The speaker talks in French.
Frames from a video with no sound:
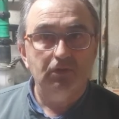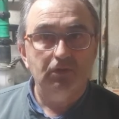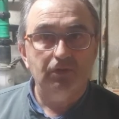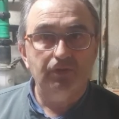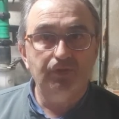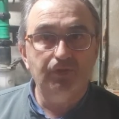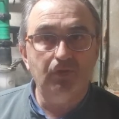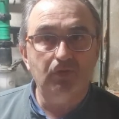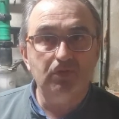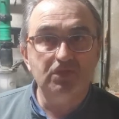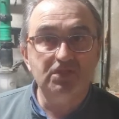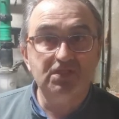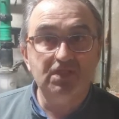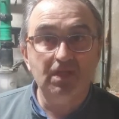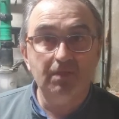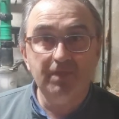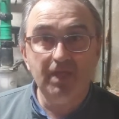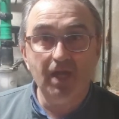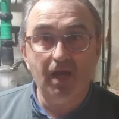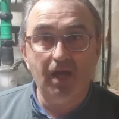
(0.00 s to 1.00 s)
Donc
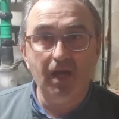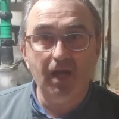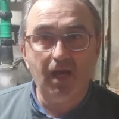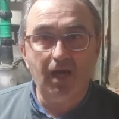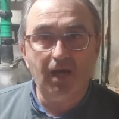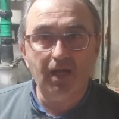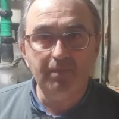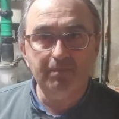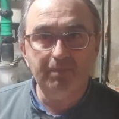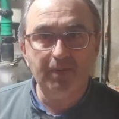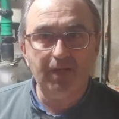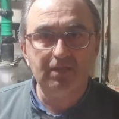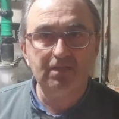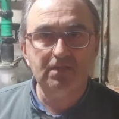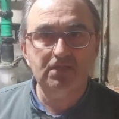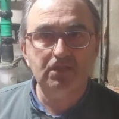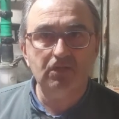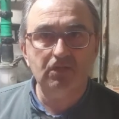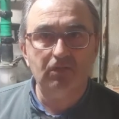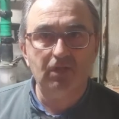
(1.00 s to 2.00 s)
c'est bien la
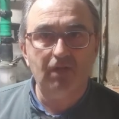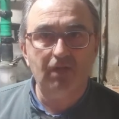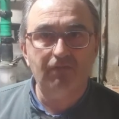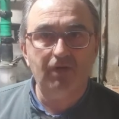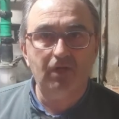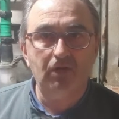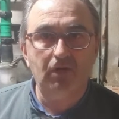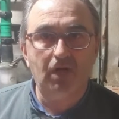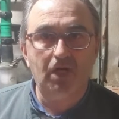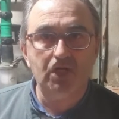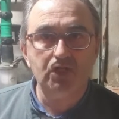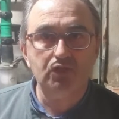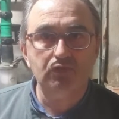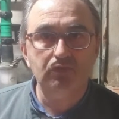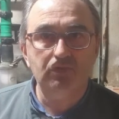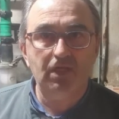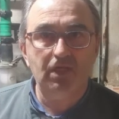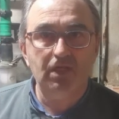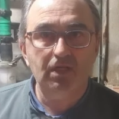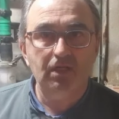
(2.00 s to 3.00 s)
répartition de la valeur
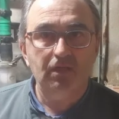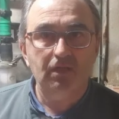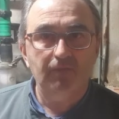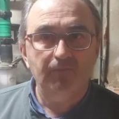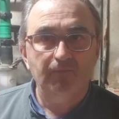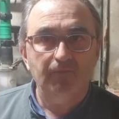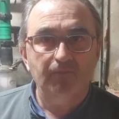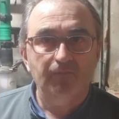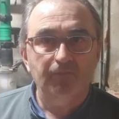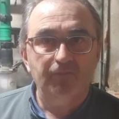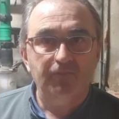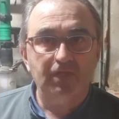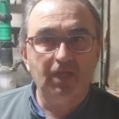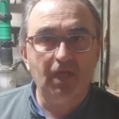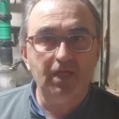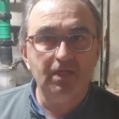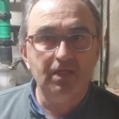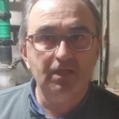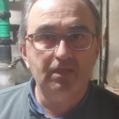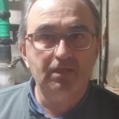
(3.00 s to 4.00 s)
ajoutée qui
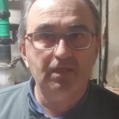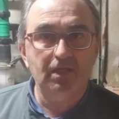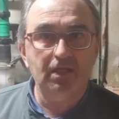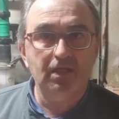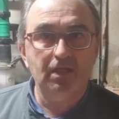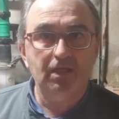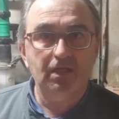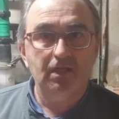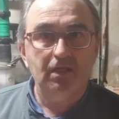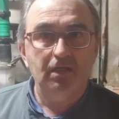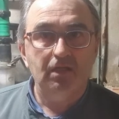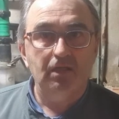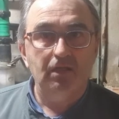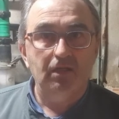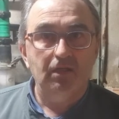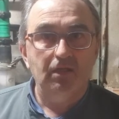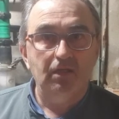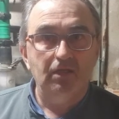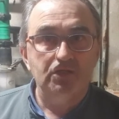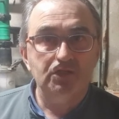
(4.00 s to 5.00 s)
a été
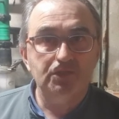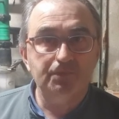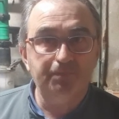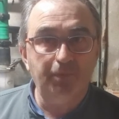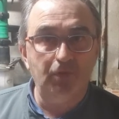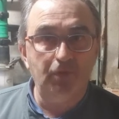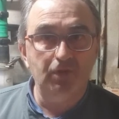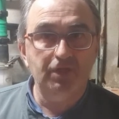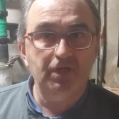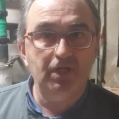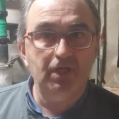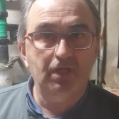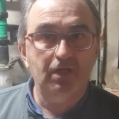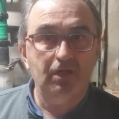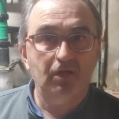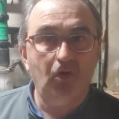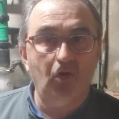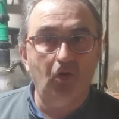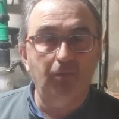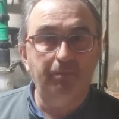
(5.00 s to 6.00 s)

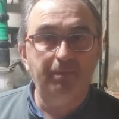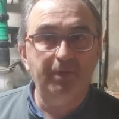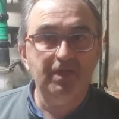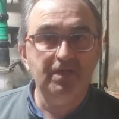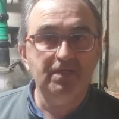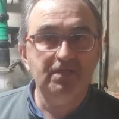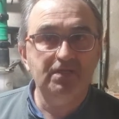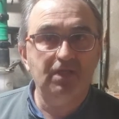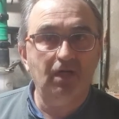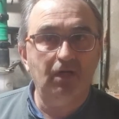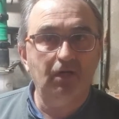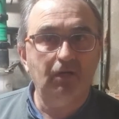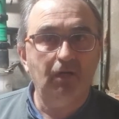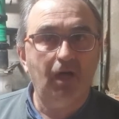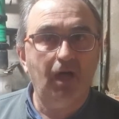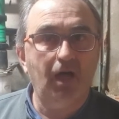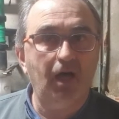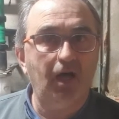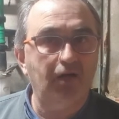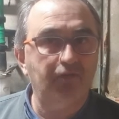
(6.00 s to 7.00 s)
spoliée aux paysans
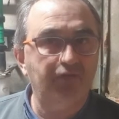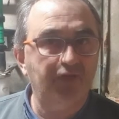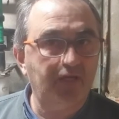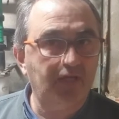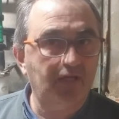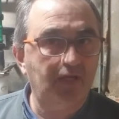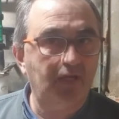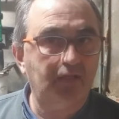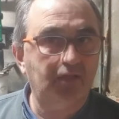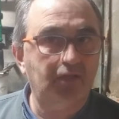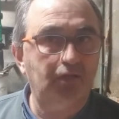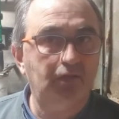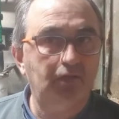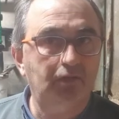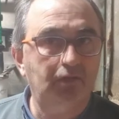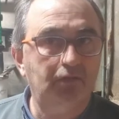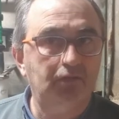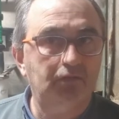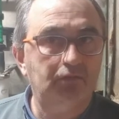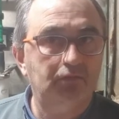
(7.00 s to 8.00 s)
avec
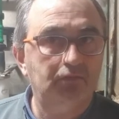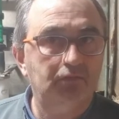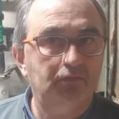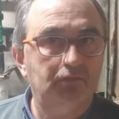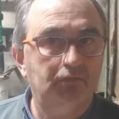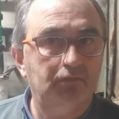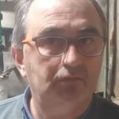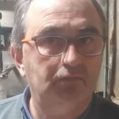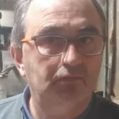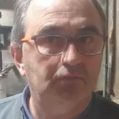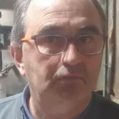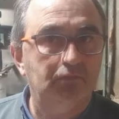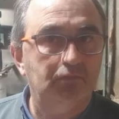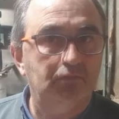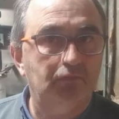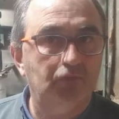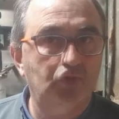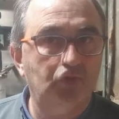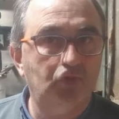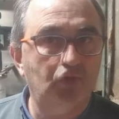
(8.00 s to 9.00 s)
l'accord
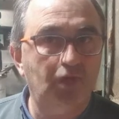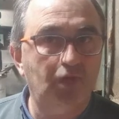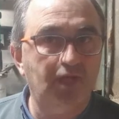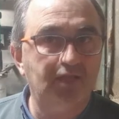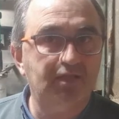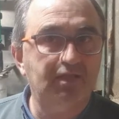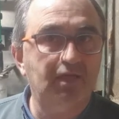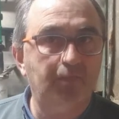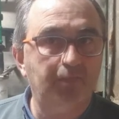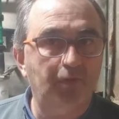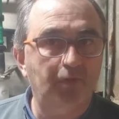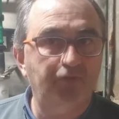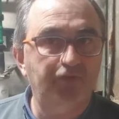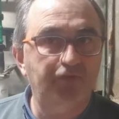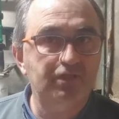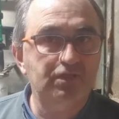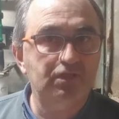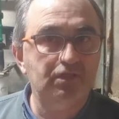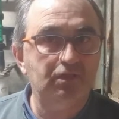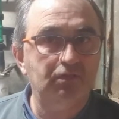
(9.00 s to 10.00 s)
de
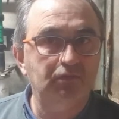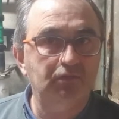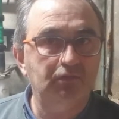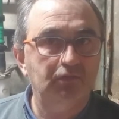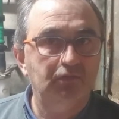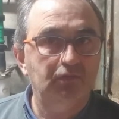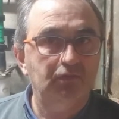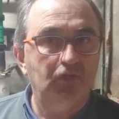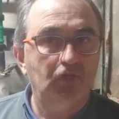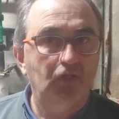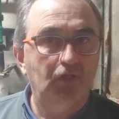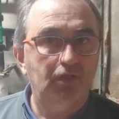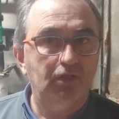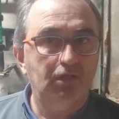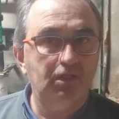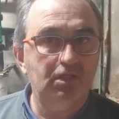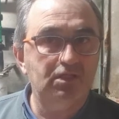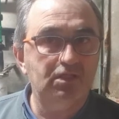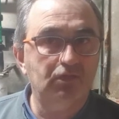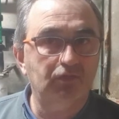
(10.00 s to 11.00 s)
l'interprofession
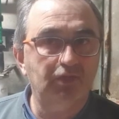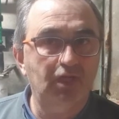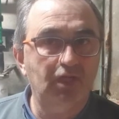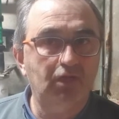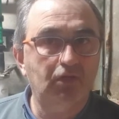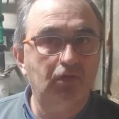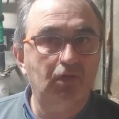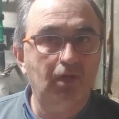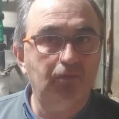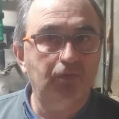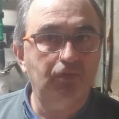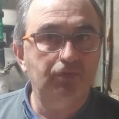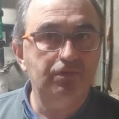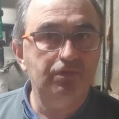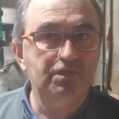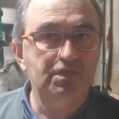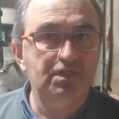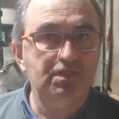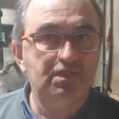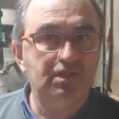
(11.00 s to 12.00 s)
qui sont des collabos du
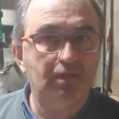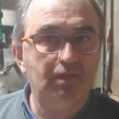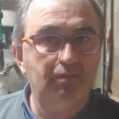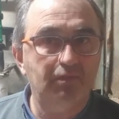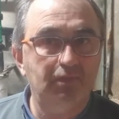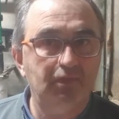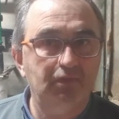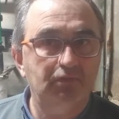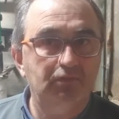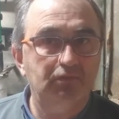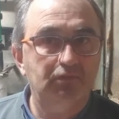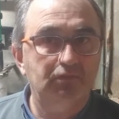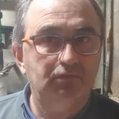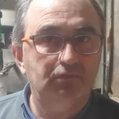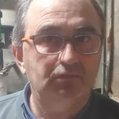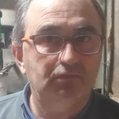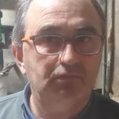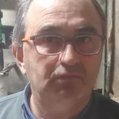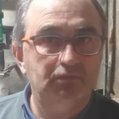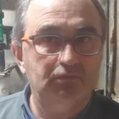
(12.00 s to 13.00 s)
système.
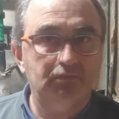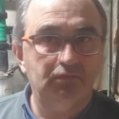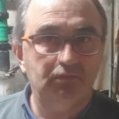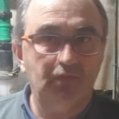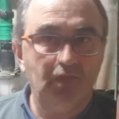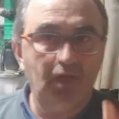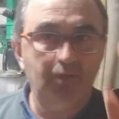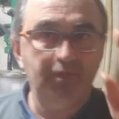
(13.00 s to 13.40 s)
À